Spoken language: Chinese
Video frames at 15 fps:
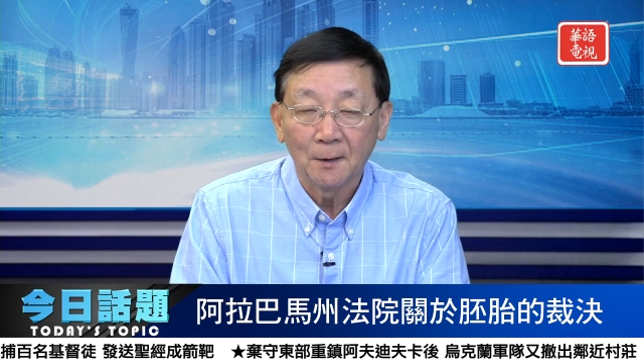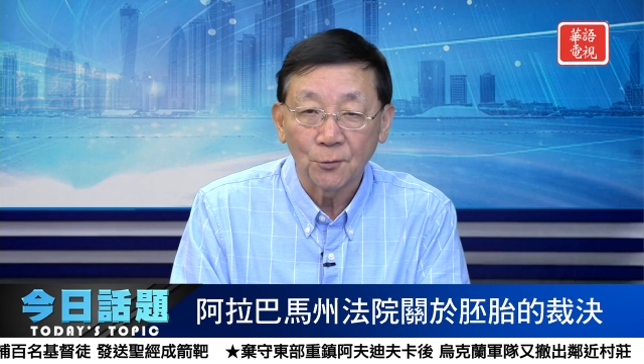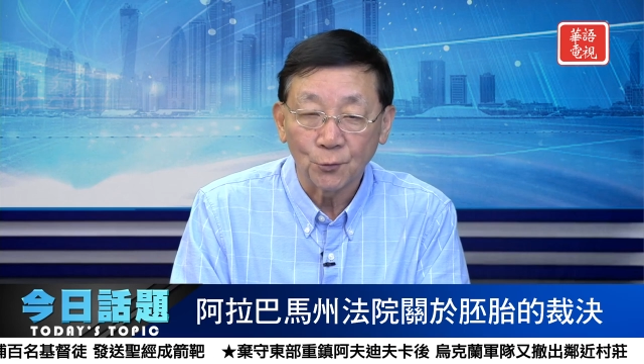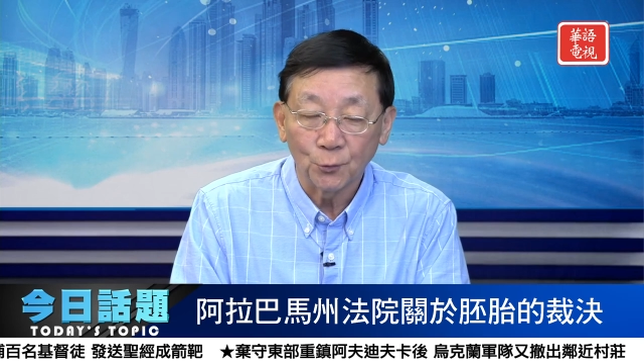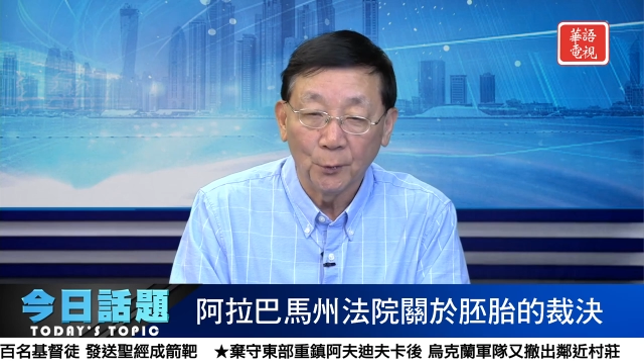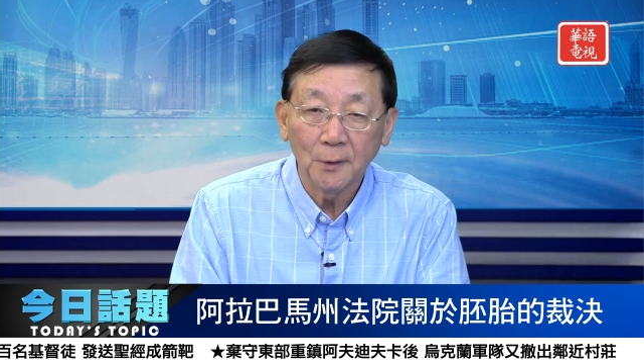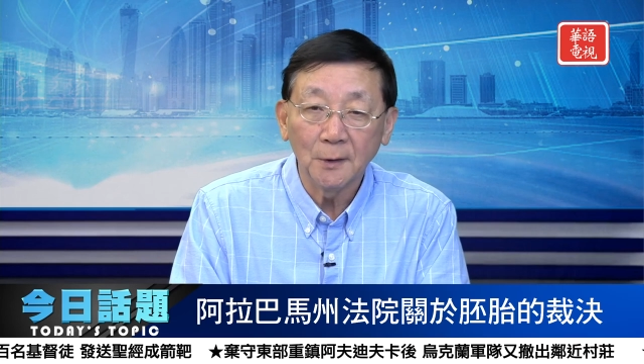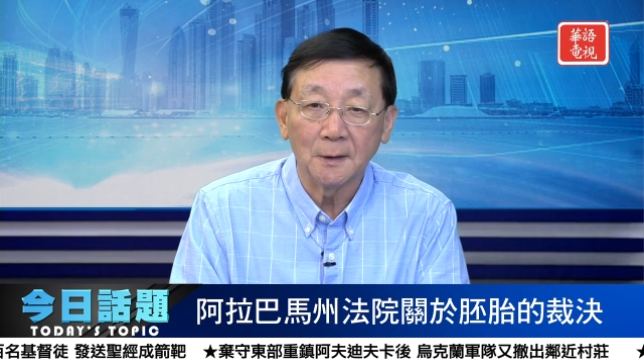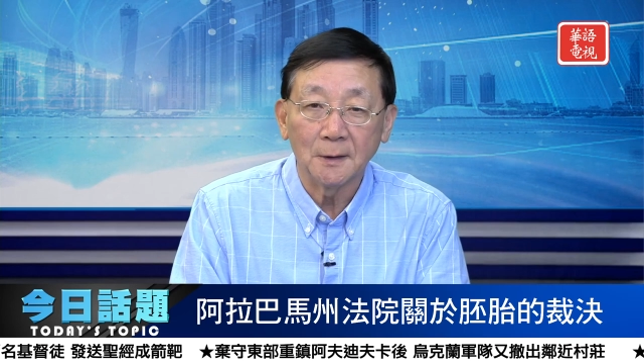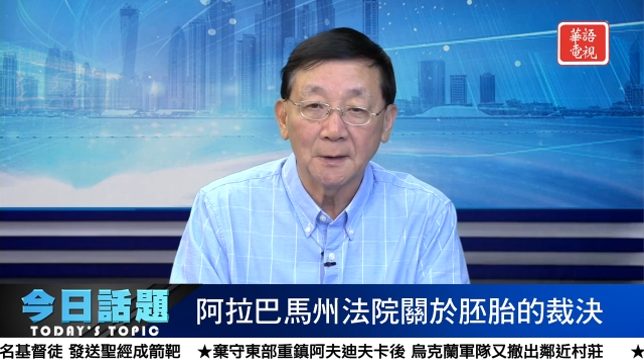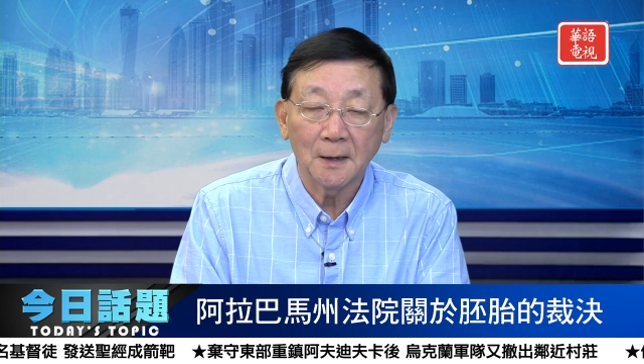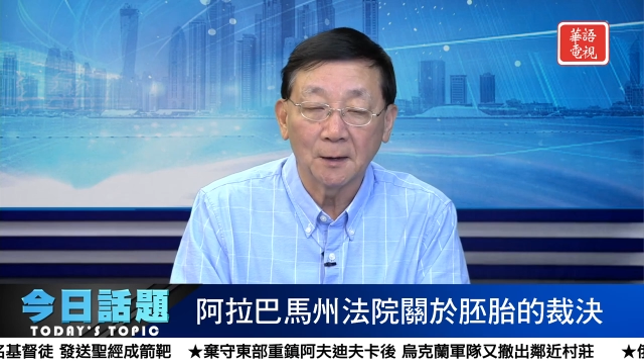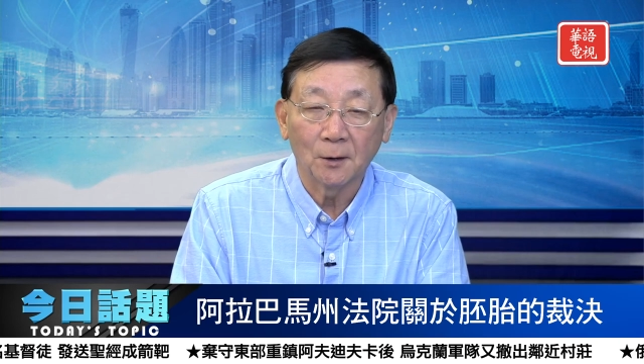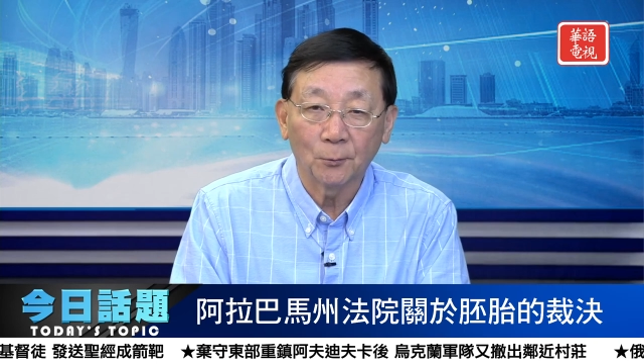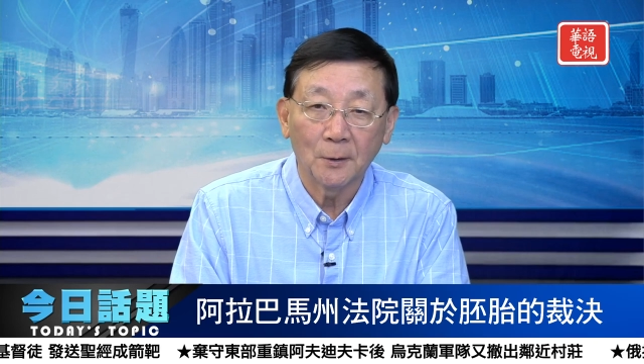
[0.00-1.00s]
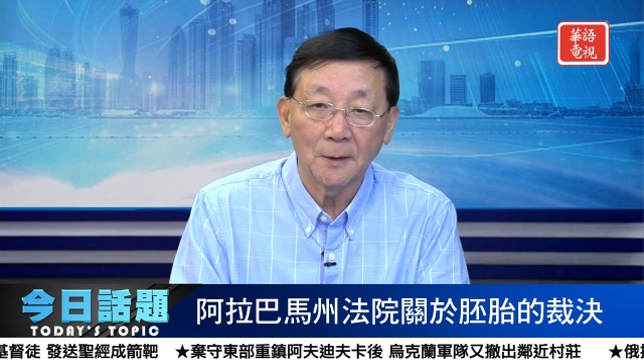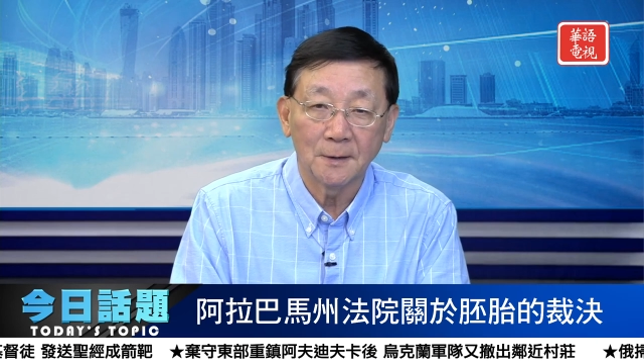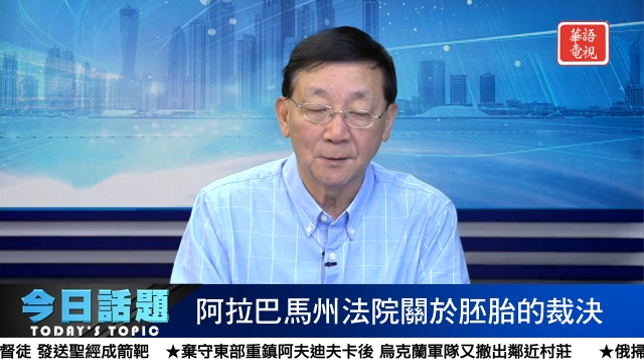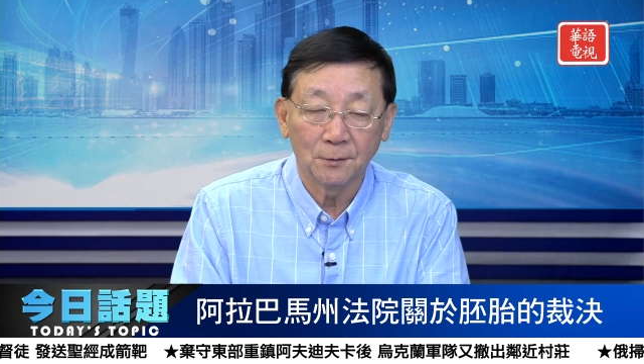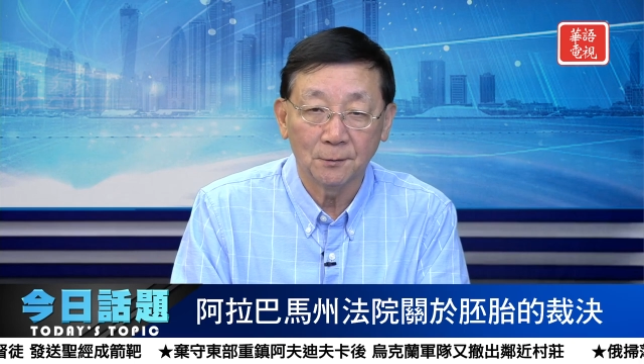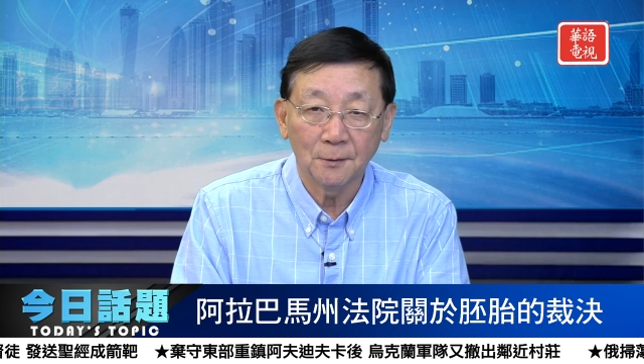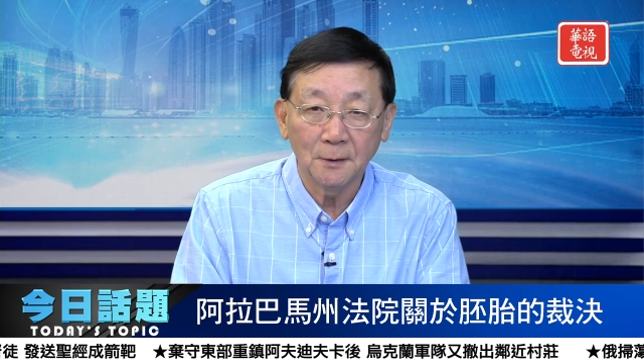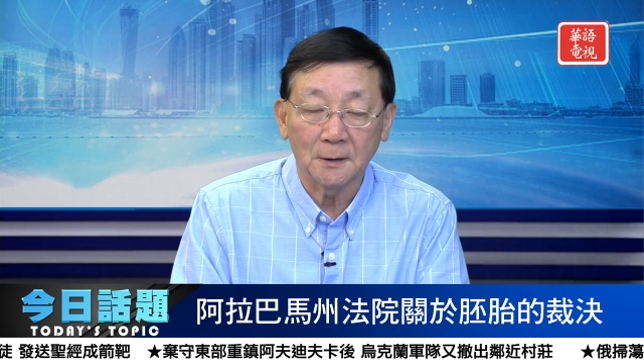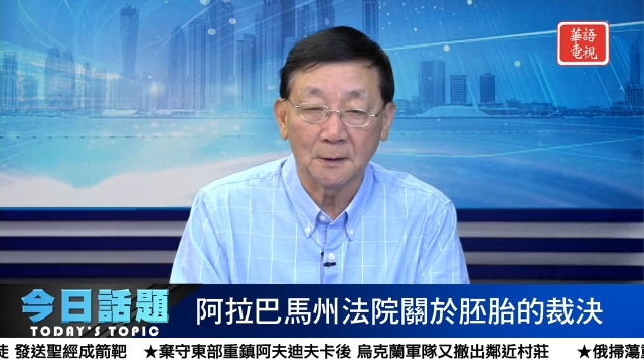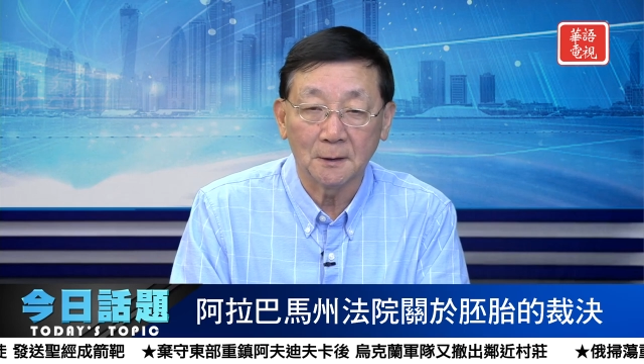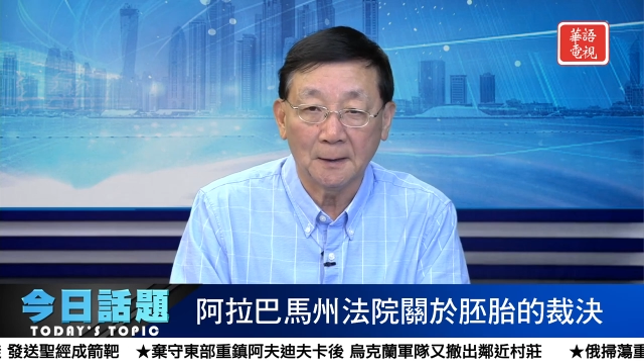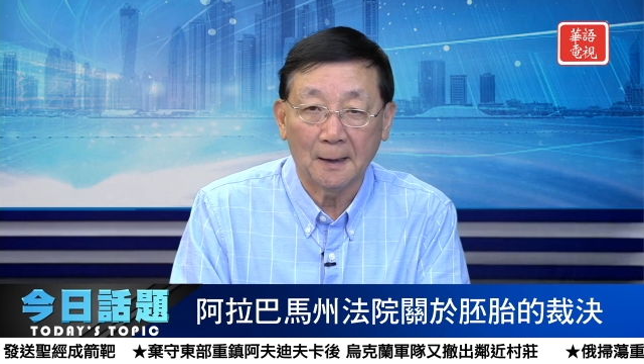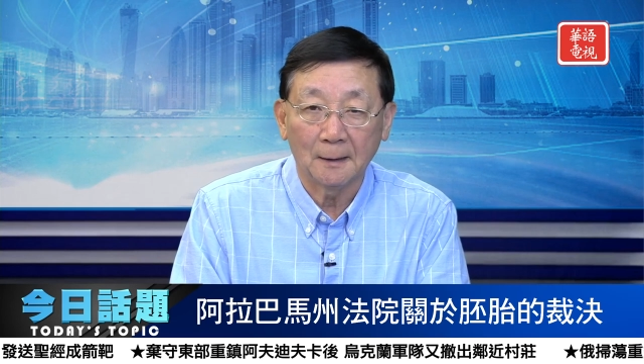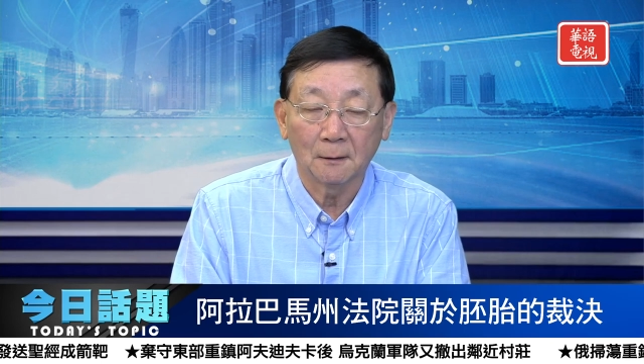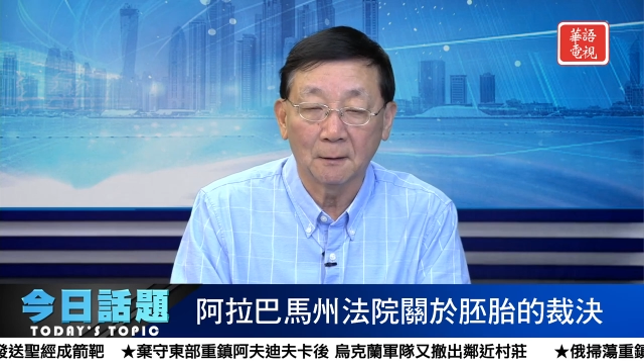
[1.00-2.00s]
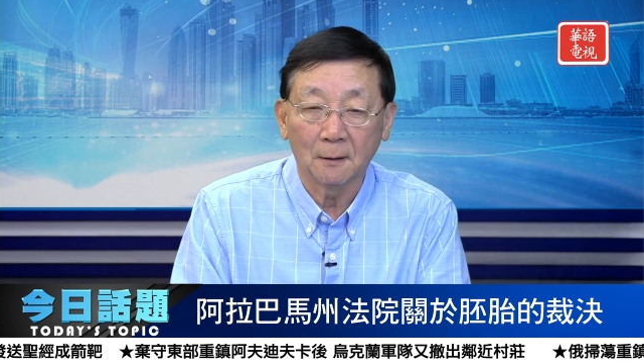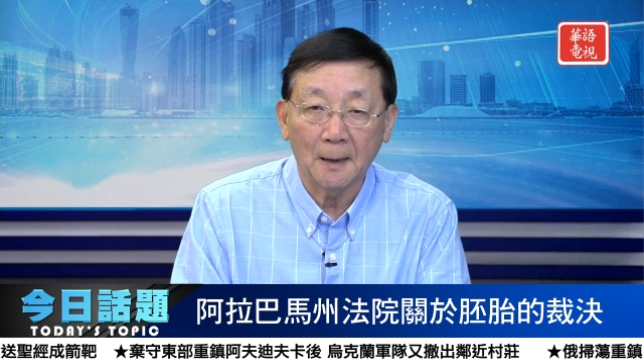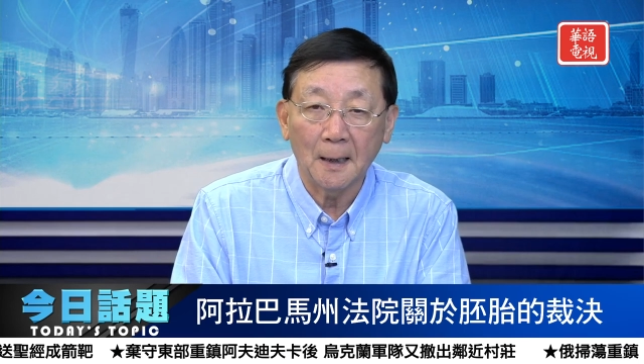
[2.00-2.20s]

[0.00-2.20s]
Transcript: 所以这个官司就一直打到了